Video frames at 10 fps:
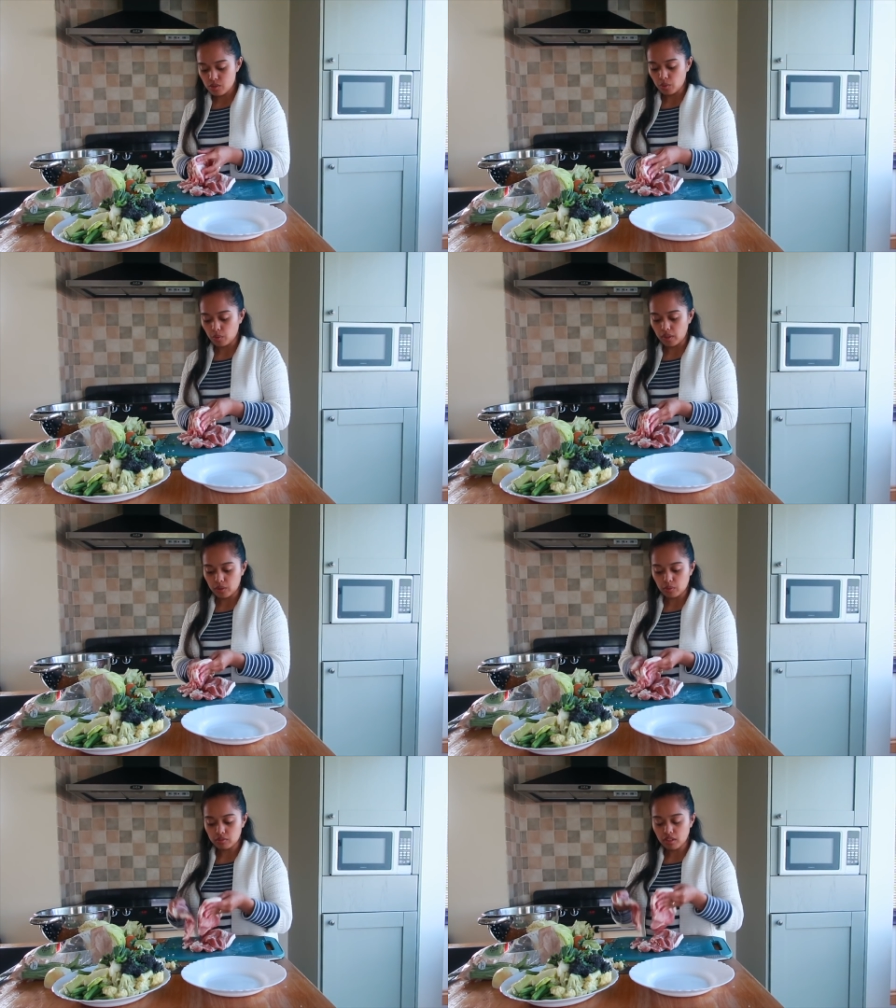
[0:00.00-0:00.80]
So,
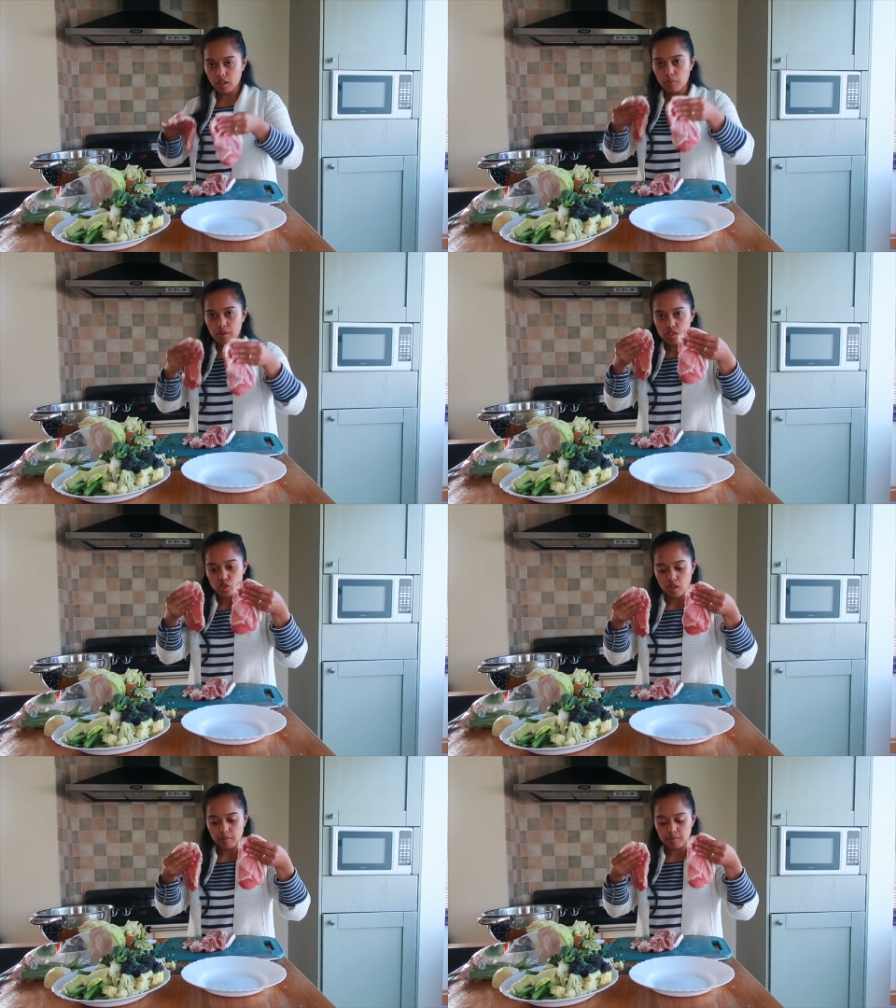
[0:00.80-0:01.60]
itong dalawang
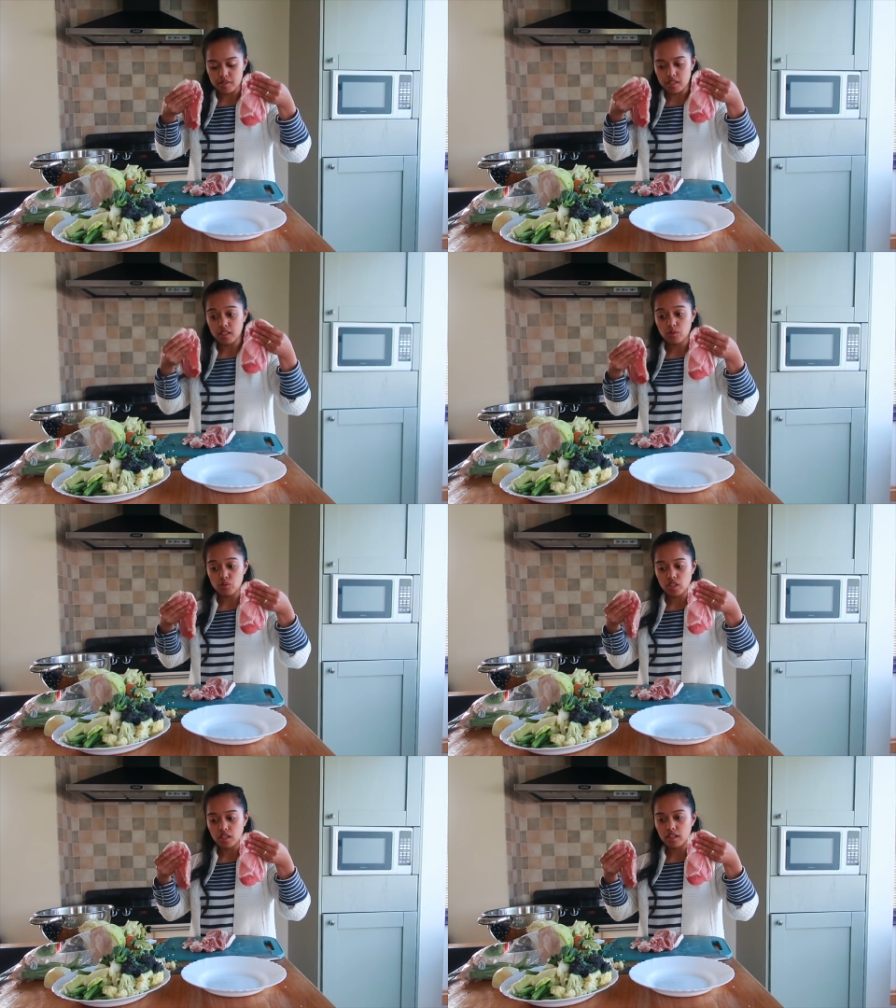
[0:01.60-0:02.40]
chops, hindi ko
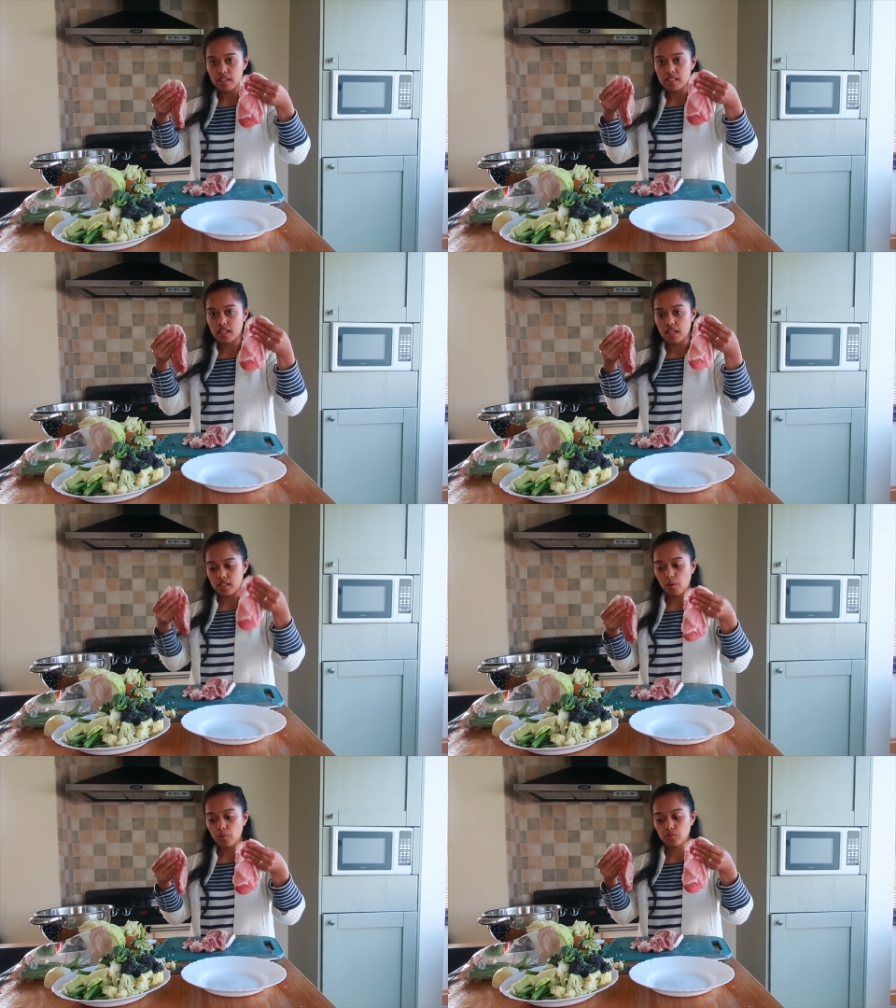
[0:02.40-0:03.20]
siya
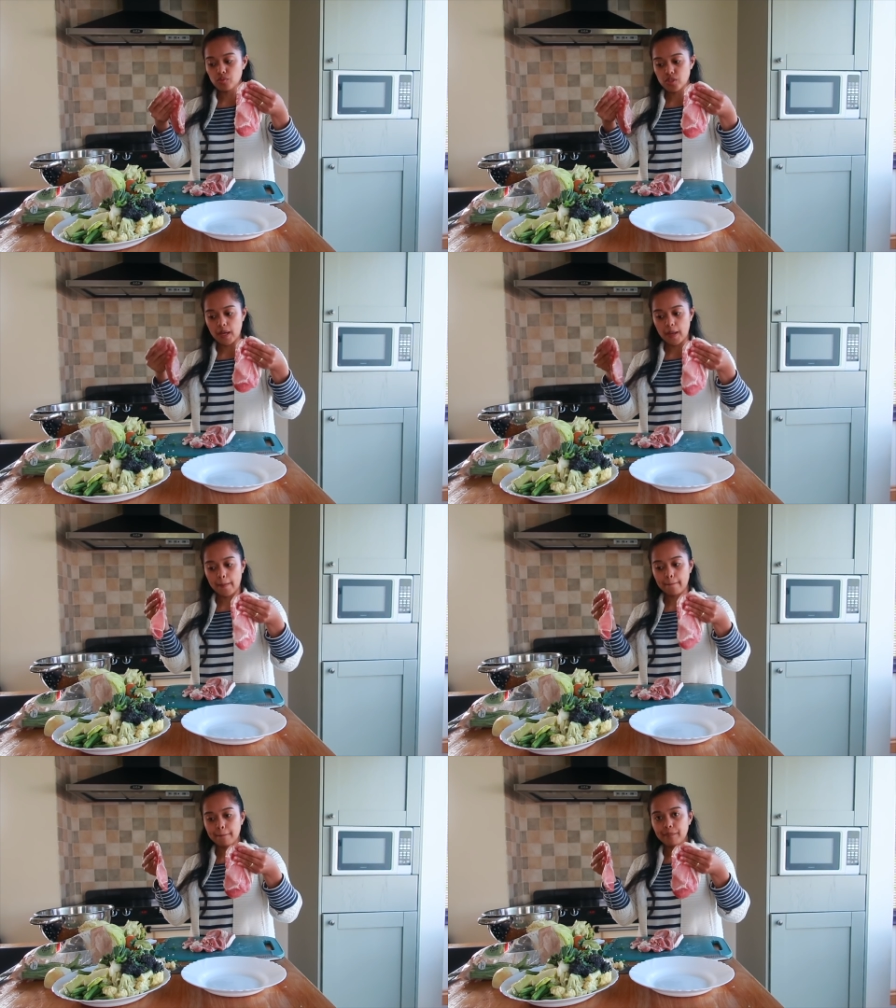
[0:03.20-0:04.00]
isasahog
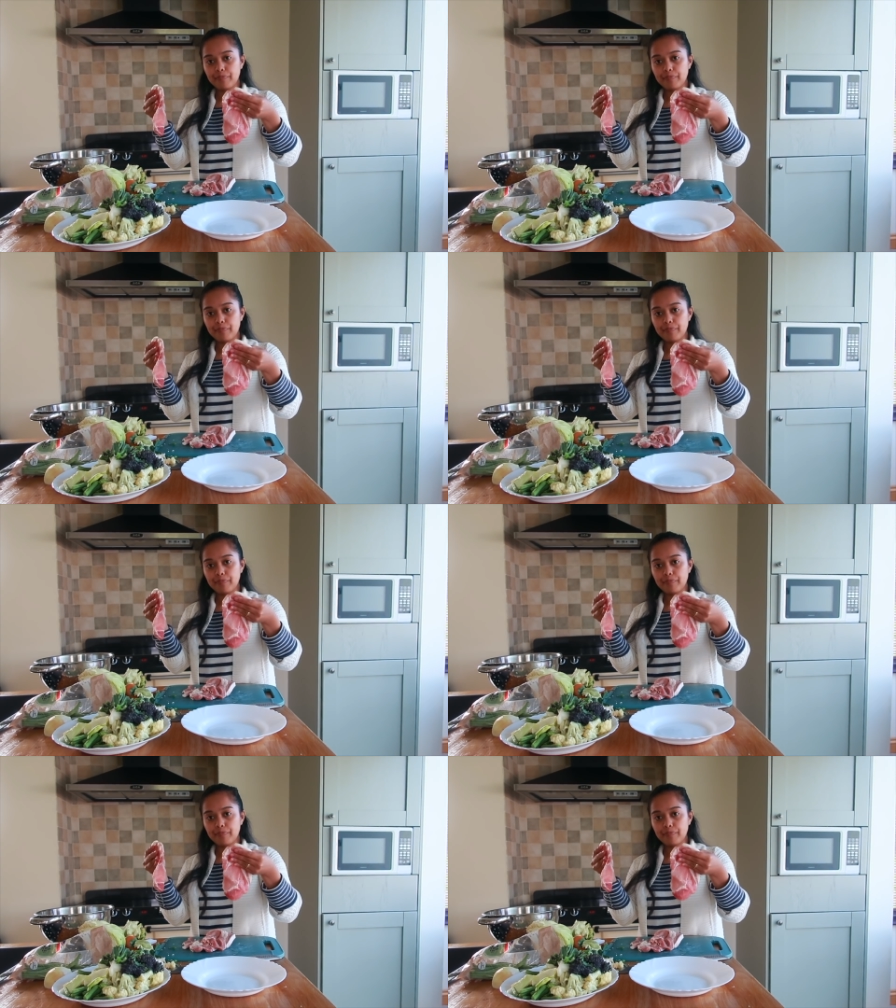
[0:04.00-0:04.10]
sa